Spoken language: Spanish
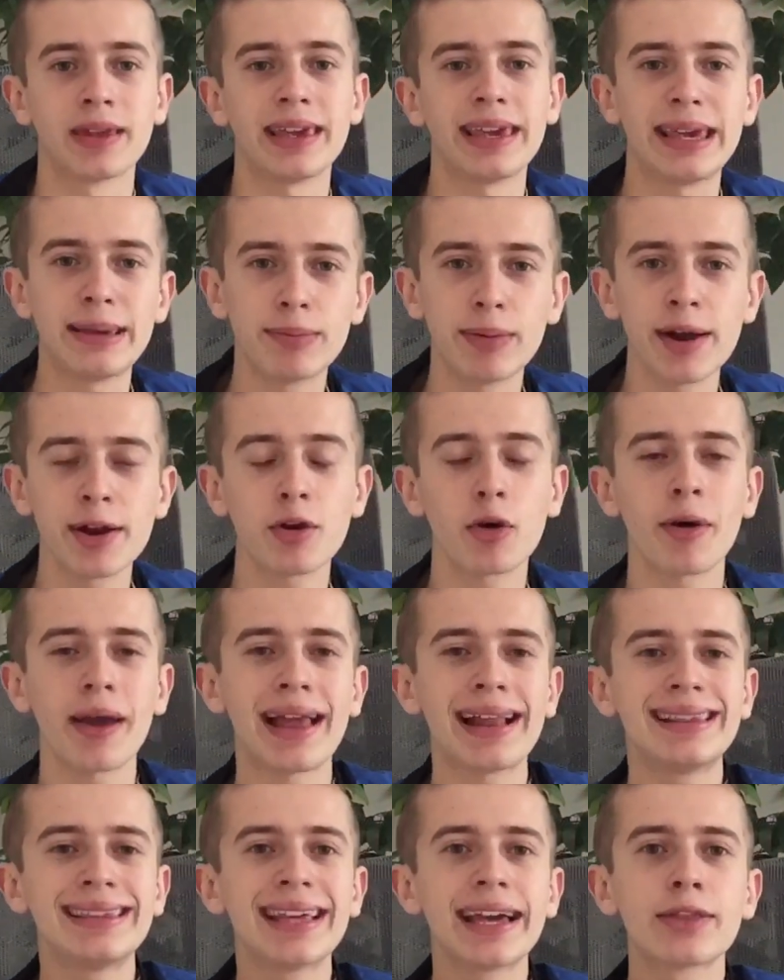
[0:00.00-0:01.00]
Y bueno,
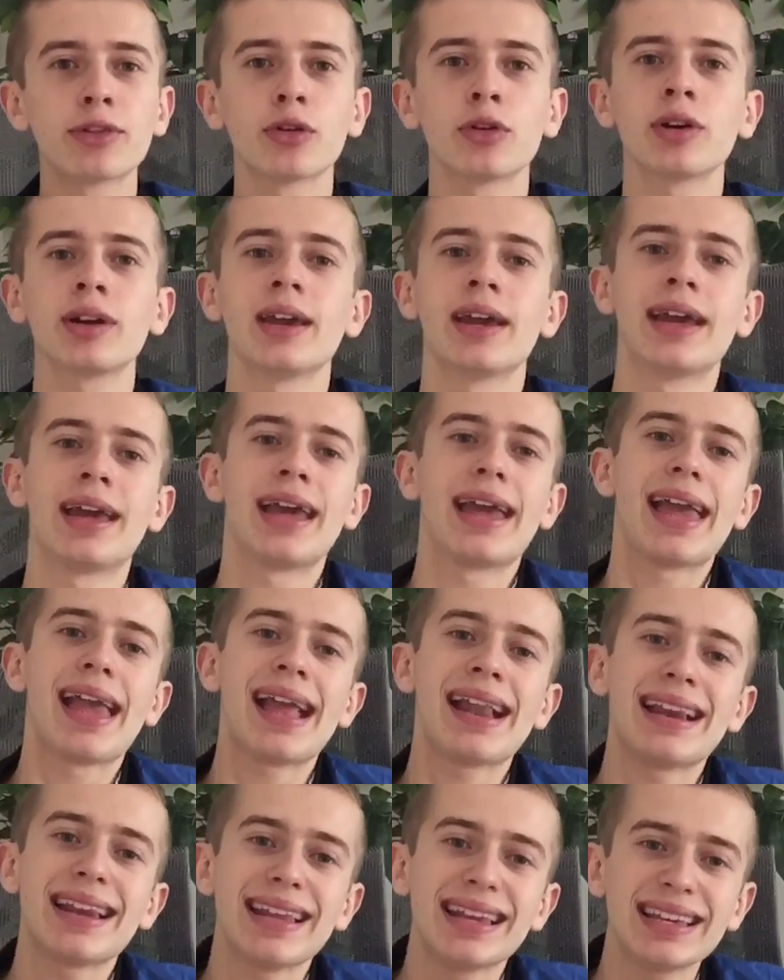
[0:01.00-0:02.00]
el día de hoy
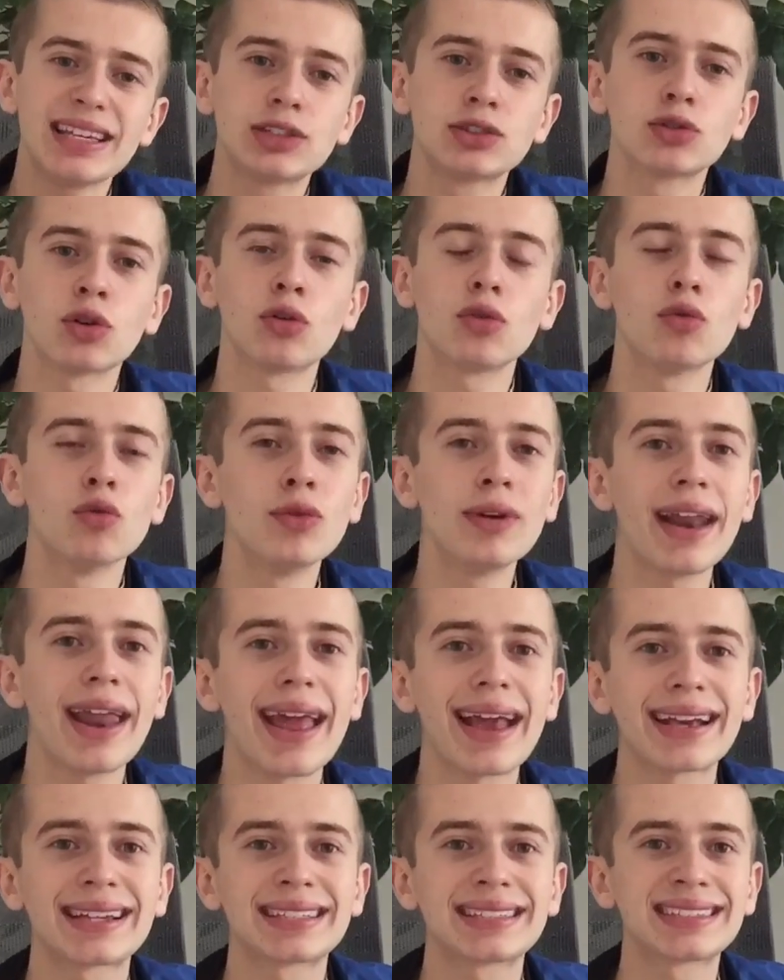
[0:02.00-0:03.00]
él hizo un
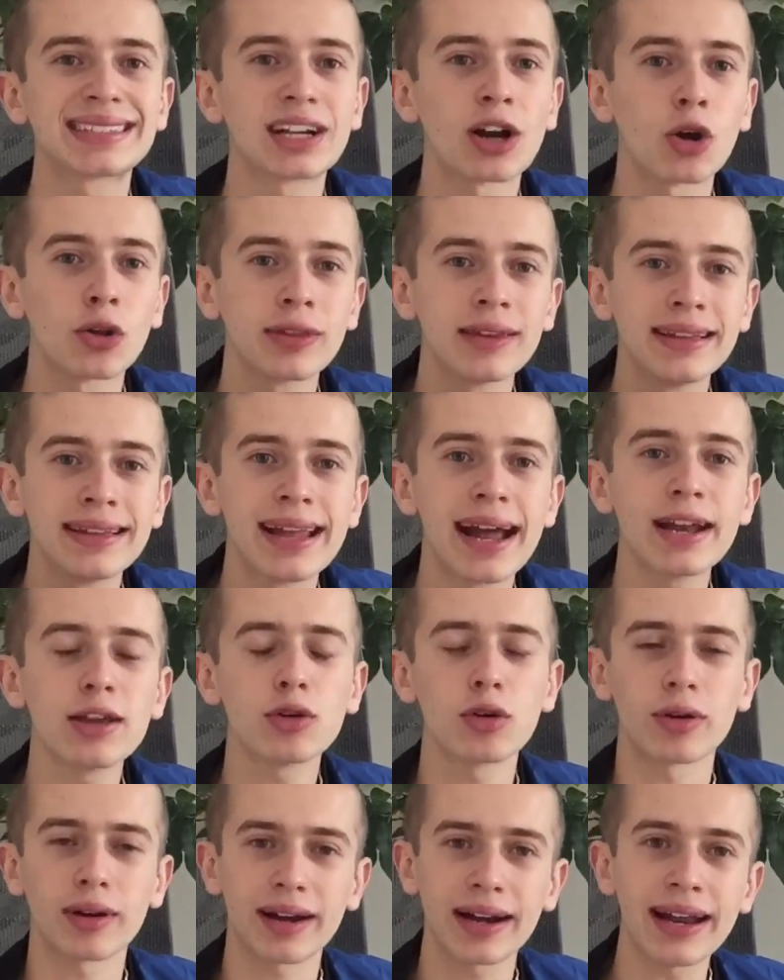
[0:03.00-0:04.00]

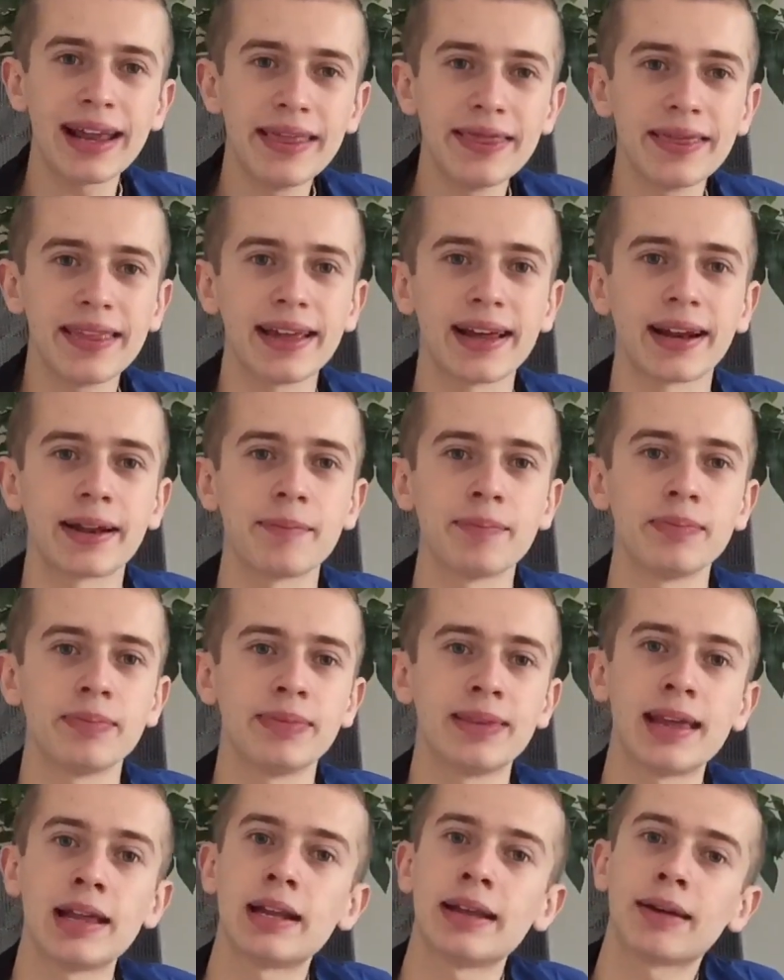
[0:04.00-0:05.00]
extraordinario render
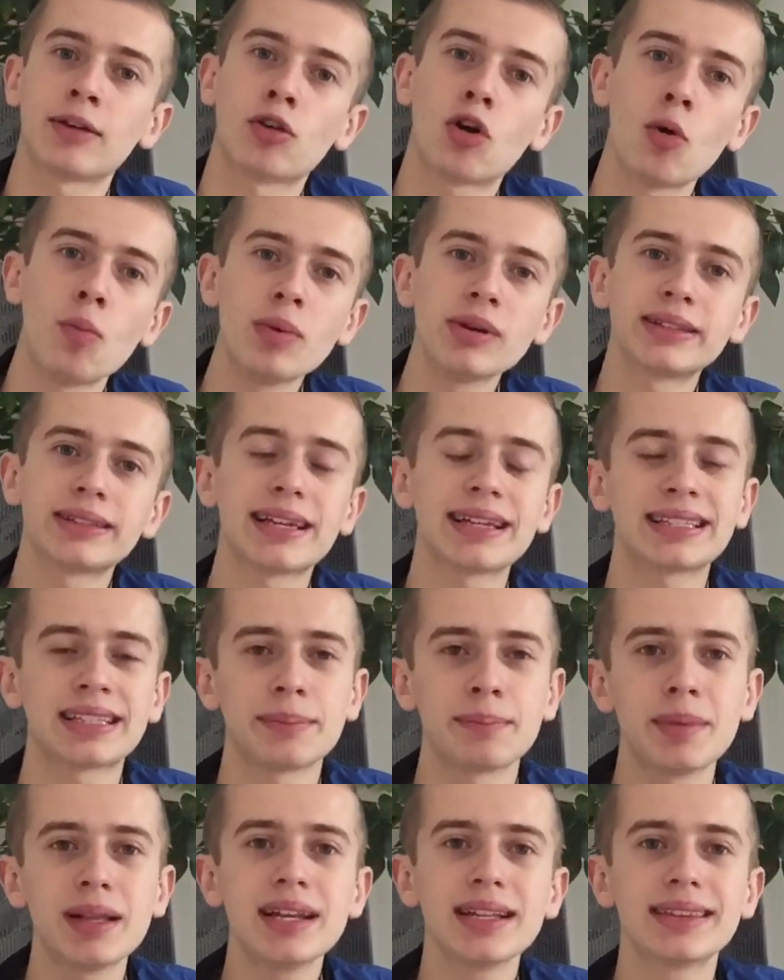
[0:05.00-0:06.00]
de cómo es que este
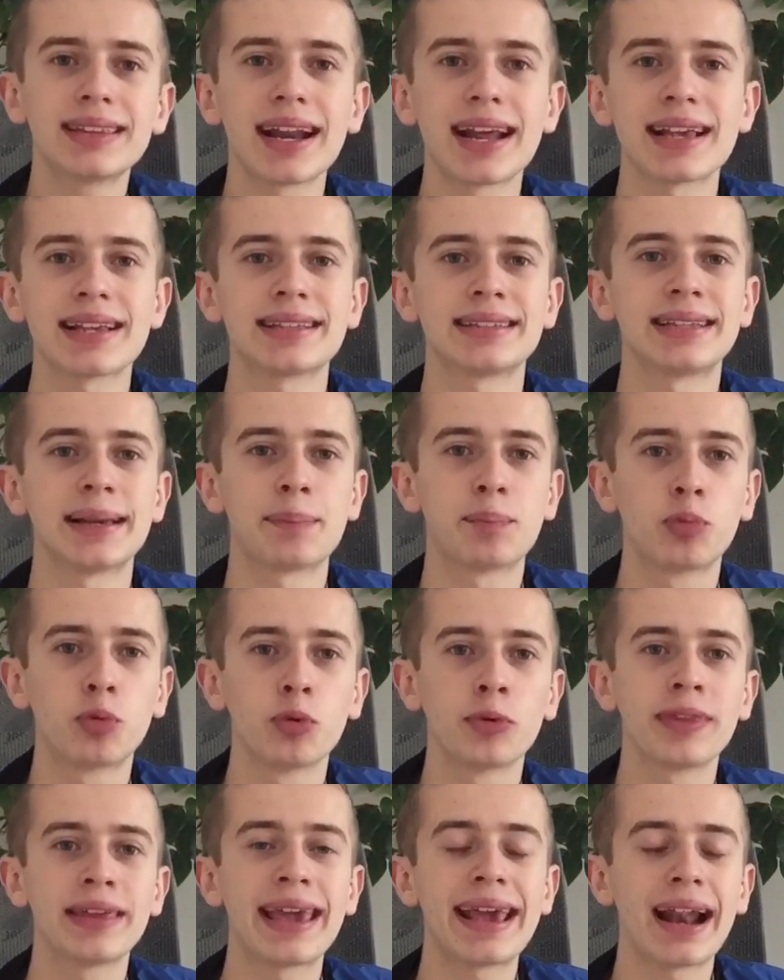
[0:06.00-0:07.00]
Mini 3 se
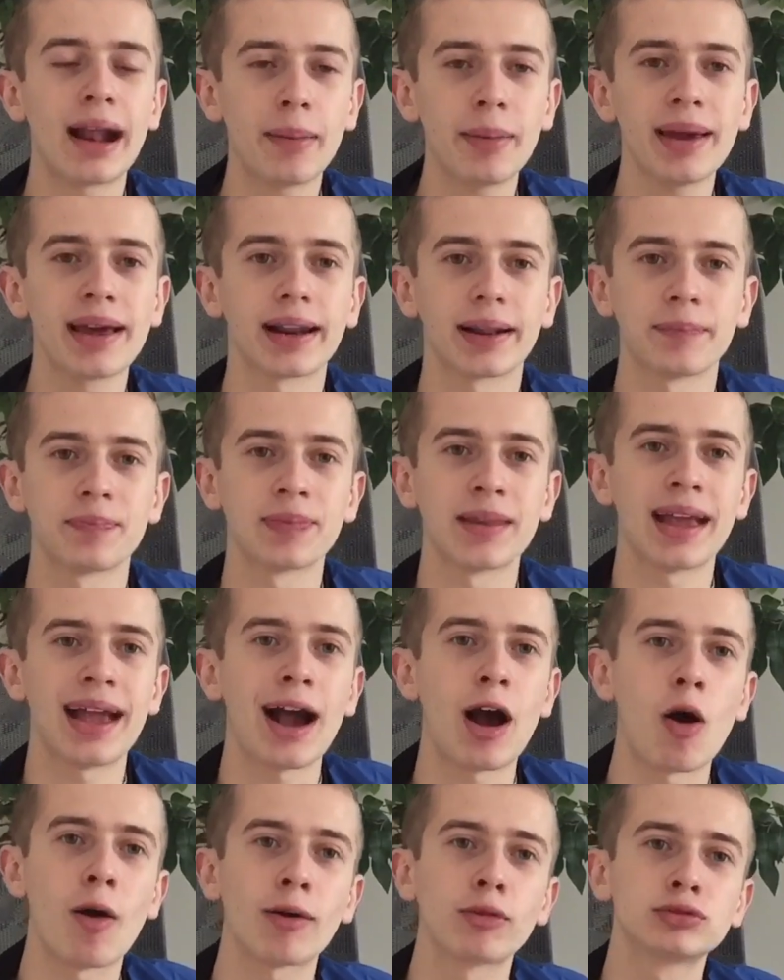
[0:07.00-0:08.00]
pudiera ver.
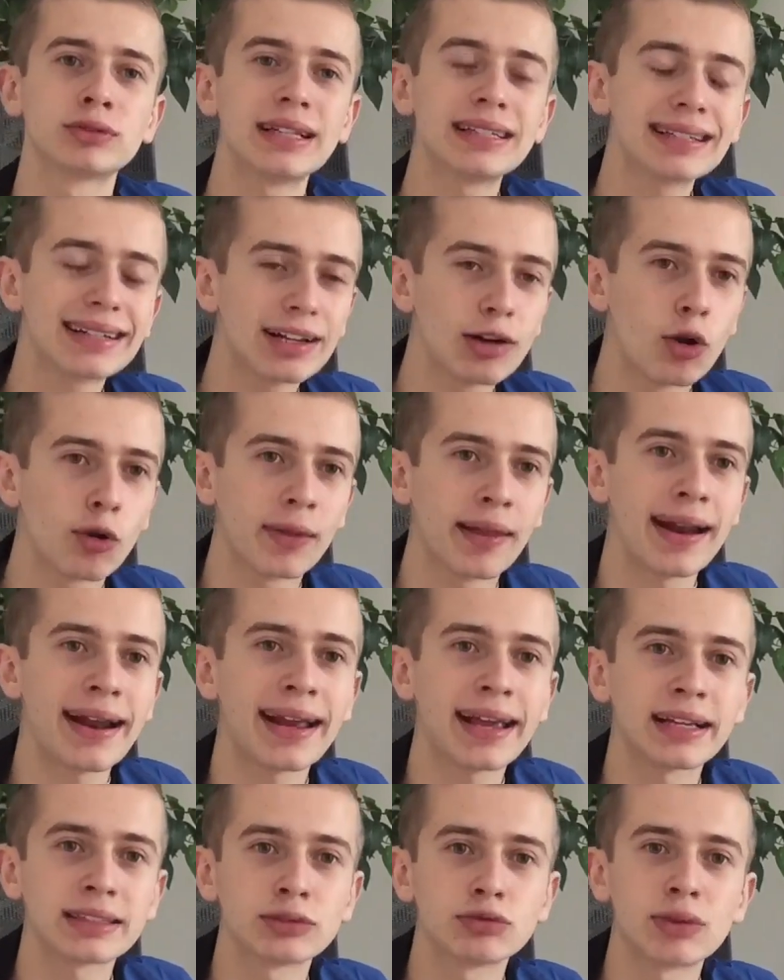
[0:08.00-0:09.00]
Ahora, ustedes
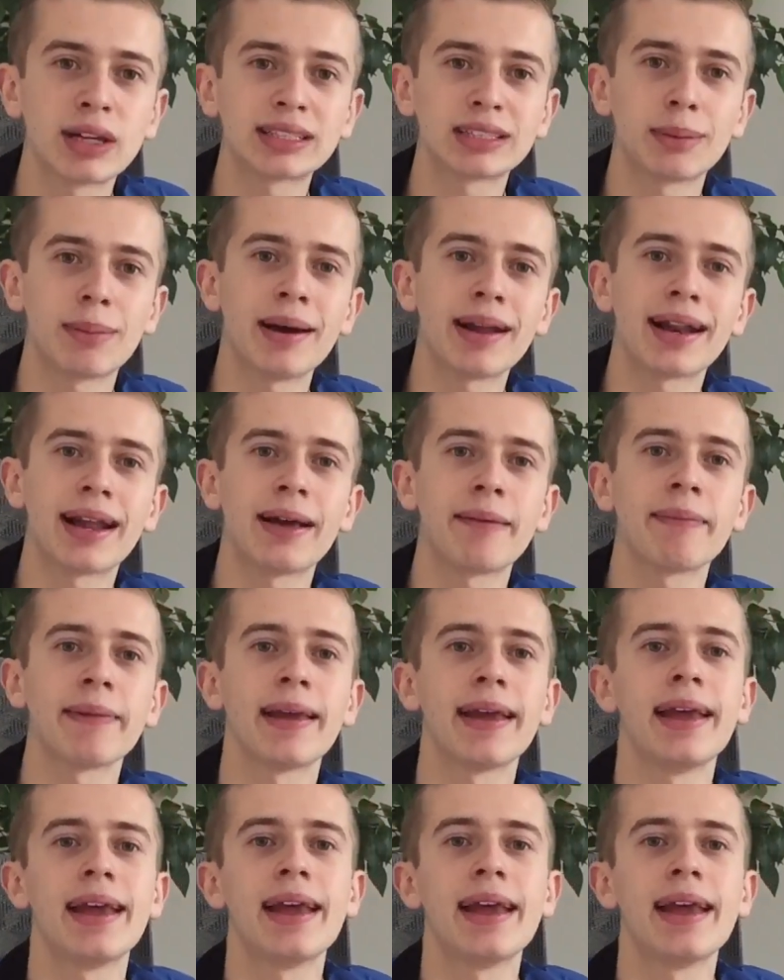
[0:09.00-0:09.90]
recordarán que hace una semana